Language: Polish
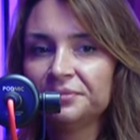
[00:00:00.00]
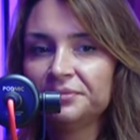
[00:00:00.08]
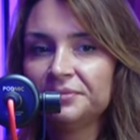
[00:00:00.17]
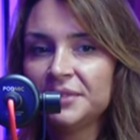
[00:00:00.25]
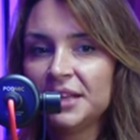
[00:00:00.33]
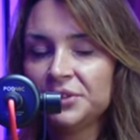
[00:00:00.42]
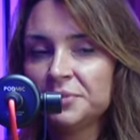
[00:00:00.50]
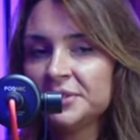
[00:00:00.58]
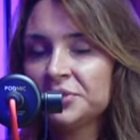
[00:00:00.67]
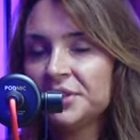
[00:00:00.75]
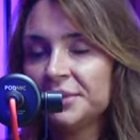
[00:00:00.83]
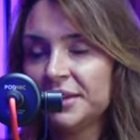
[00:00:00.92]

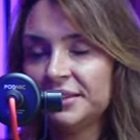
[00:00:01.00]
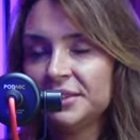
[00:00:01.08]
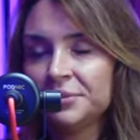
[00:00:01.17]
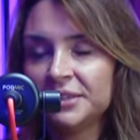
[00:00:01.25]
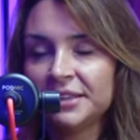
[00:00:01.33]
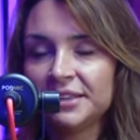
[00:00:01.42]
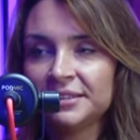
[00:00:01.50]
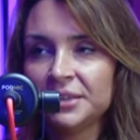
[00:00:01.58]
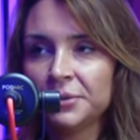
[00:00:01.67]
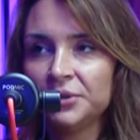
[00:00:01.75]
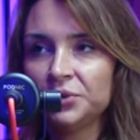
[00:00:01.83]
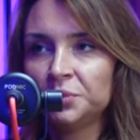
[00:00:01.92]
Natomiast to nie ma, nie ma takiej
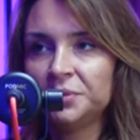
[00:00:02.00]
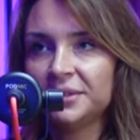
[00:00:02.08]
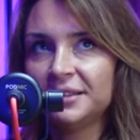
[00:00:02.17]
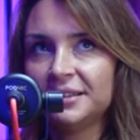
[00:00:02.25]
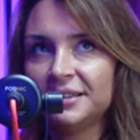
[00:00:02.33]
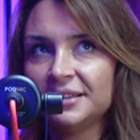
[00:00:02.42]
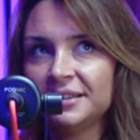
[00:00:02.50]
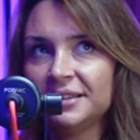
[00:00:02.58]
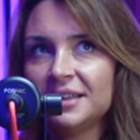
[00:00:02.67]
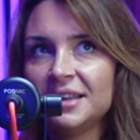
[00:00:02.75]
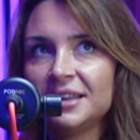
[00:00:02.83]
stałej grupy e,